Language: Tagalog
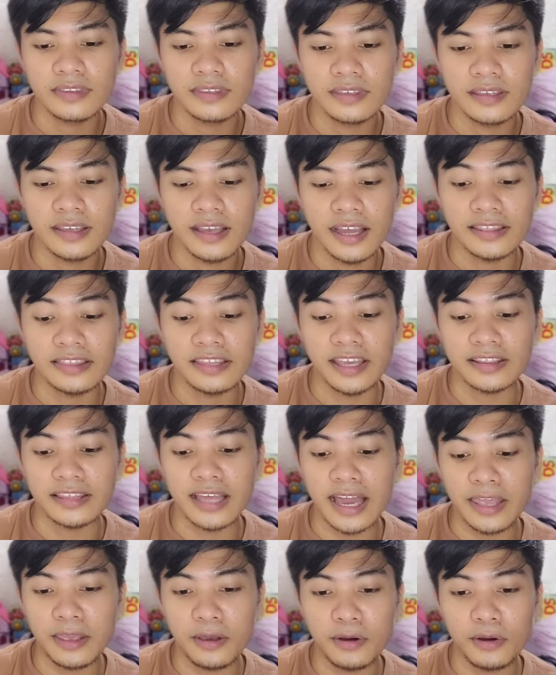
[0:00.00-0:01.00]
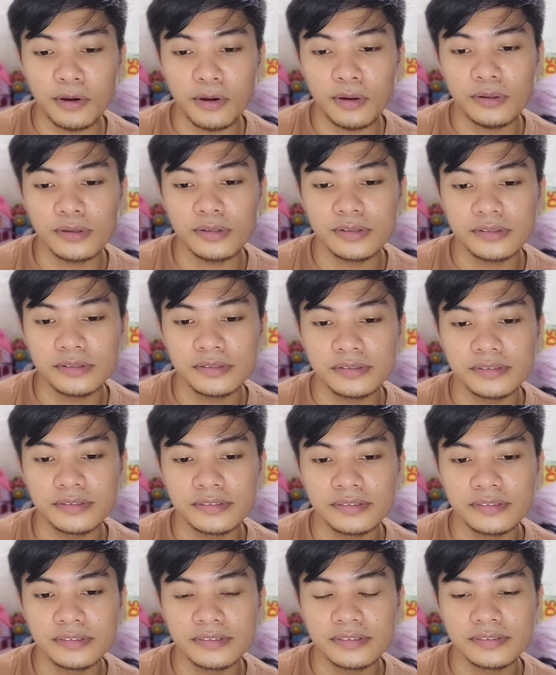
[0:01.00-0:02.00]
Antay tayo.
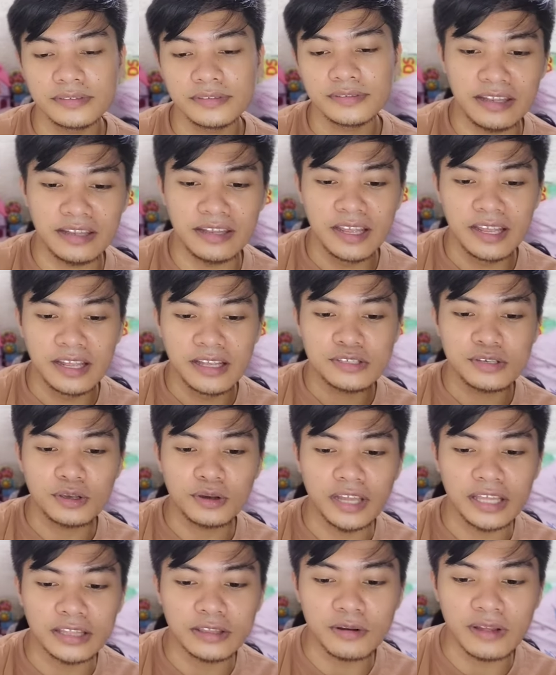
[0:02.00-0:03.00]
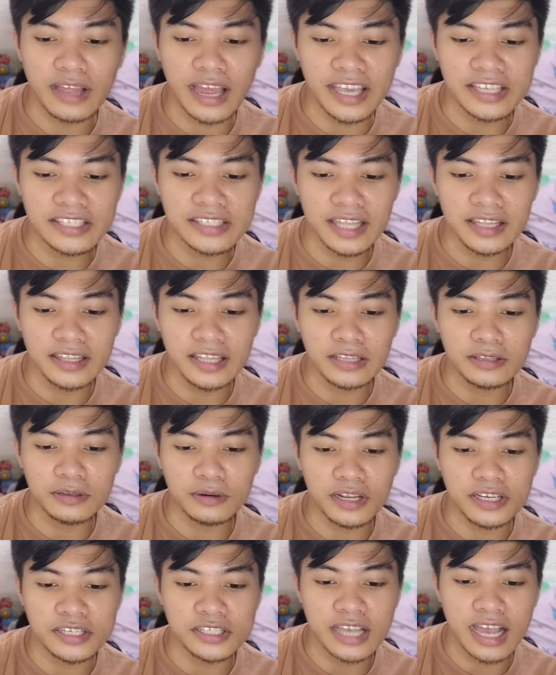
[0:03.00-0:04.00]
So dito guys, nandito
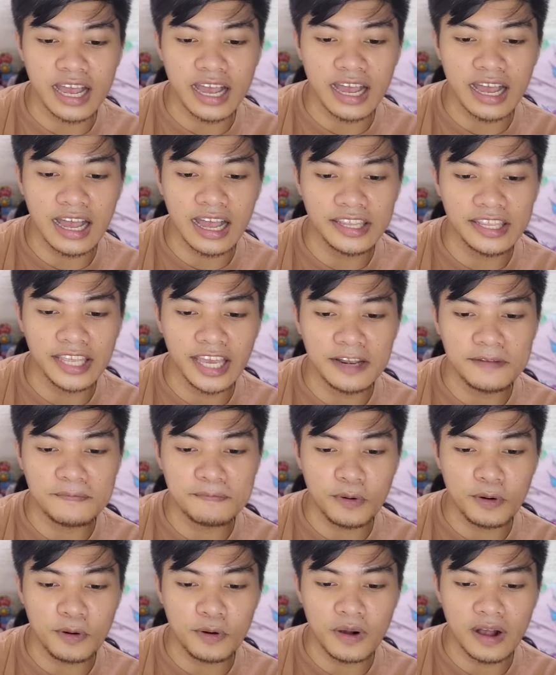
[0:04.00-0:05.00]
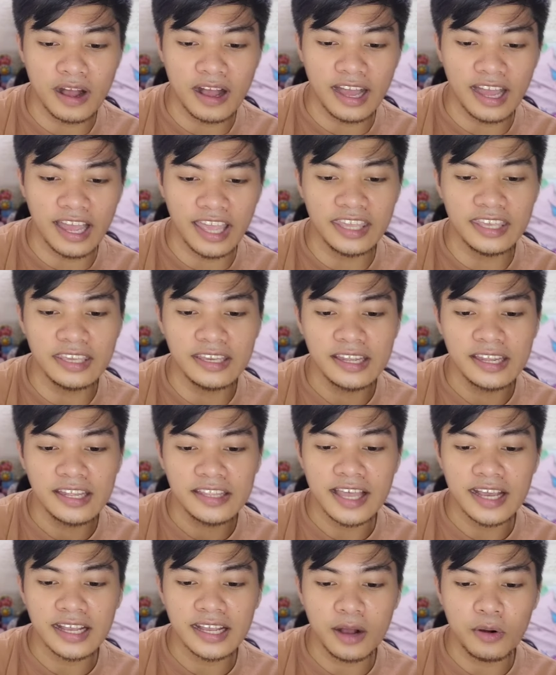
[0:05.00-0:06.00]
na siya. Yan po ay
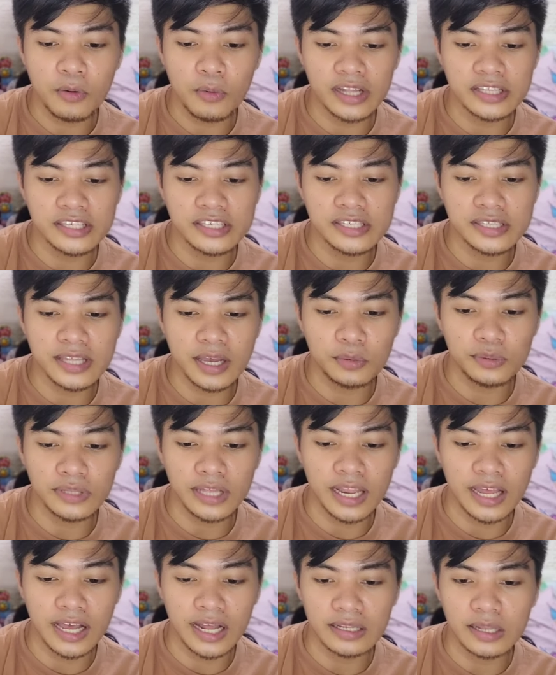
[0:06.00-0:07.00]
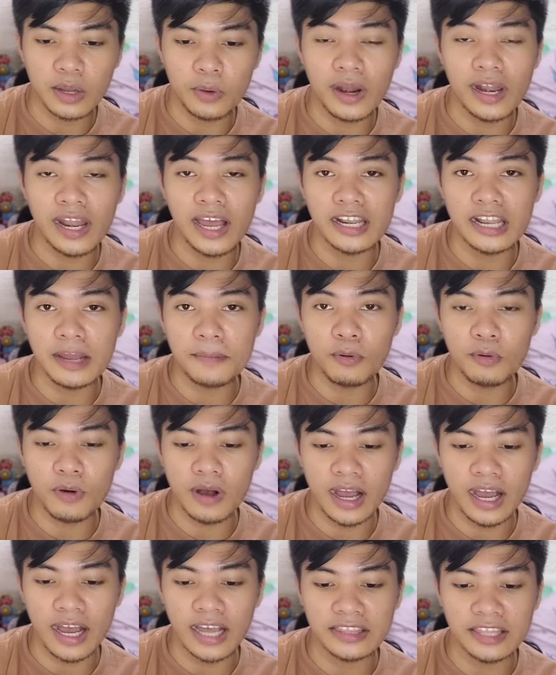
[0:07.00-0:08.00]
naka-watch now na lang. Nawala na po
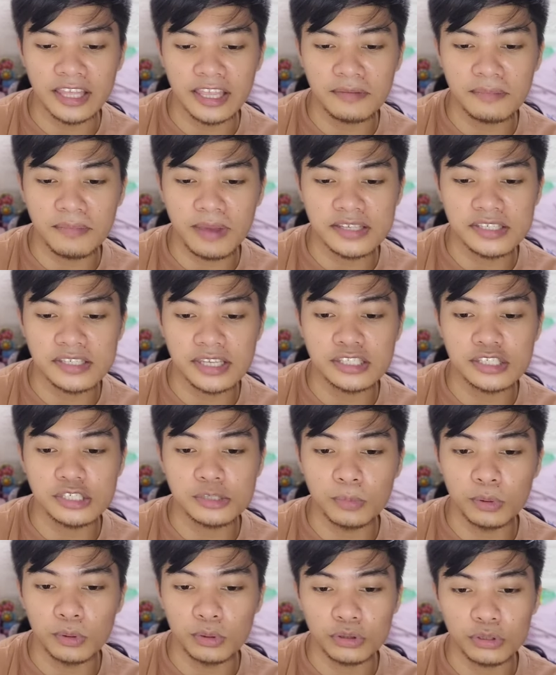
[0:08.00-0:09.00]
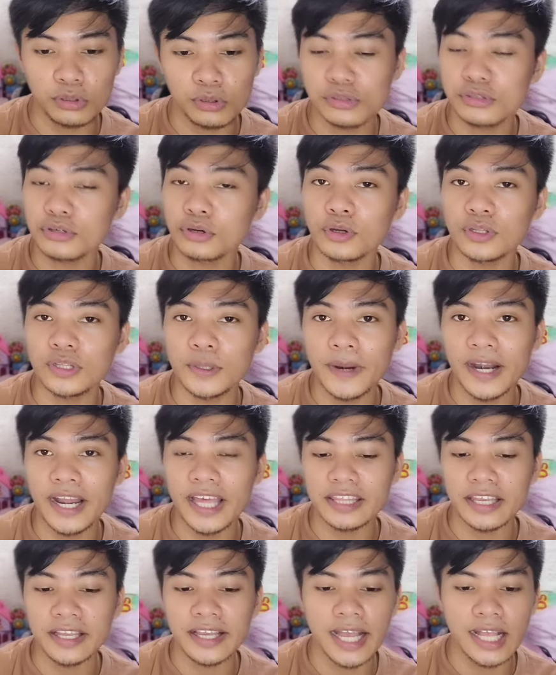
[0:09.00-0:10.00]
ang ating message button. Sunod naman
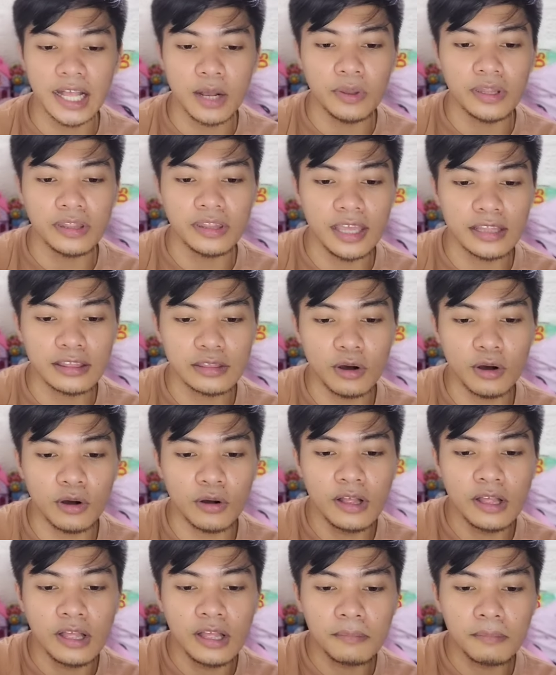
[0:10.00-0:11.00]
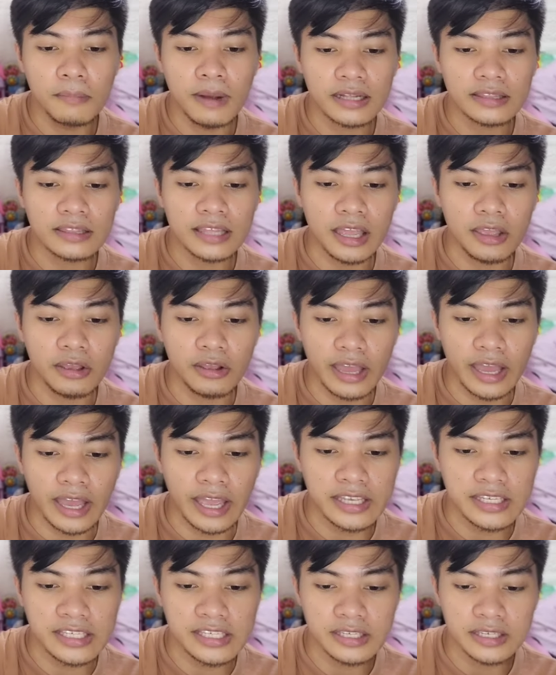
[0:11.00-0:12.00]
natin gagawin dito. Back tayo
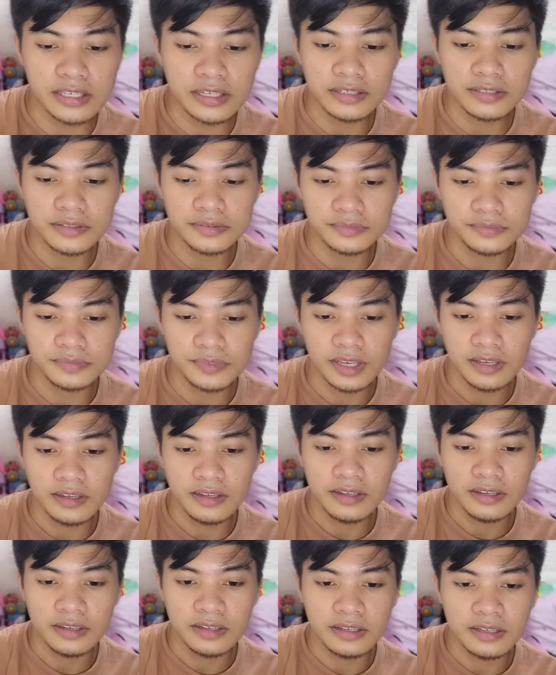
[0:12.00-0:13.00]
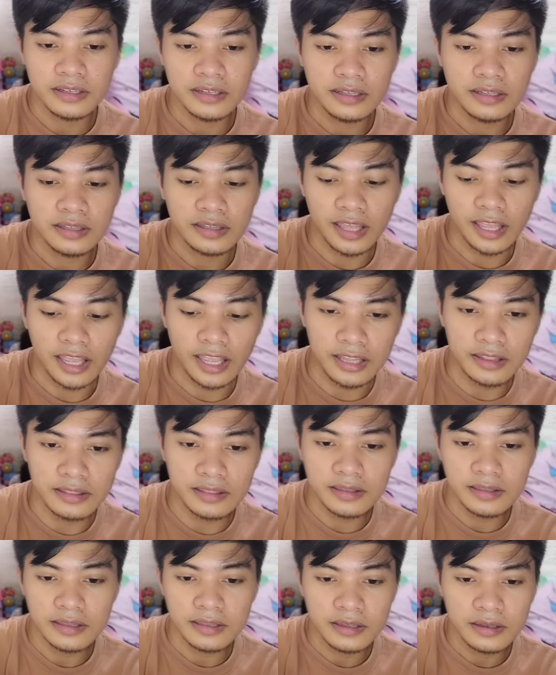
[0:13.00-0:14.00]
guys. Then,
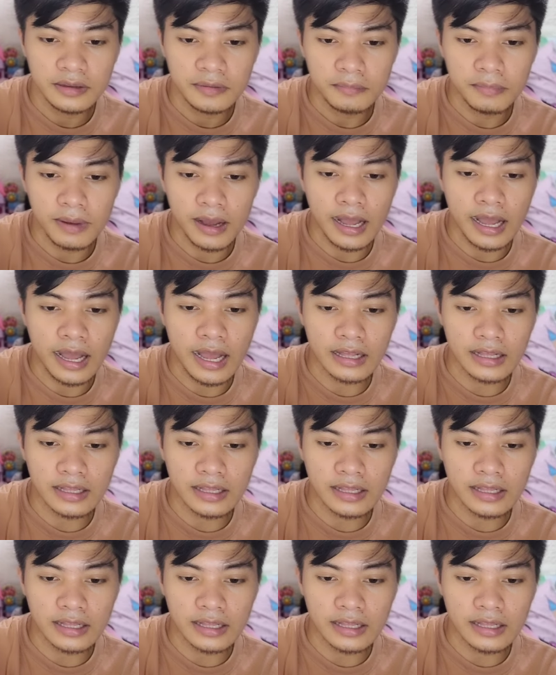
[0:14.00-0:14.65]
back.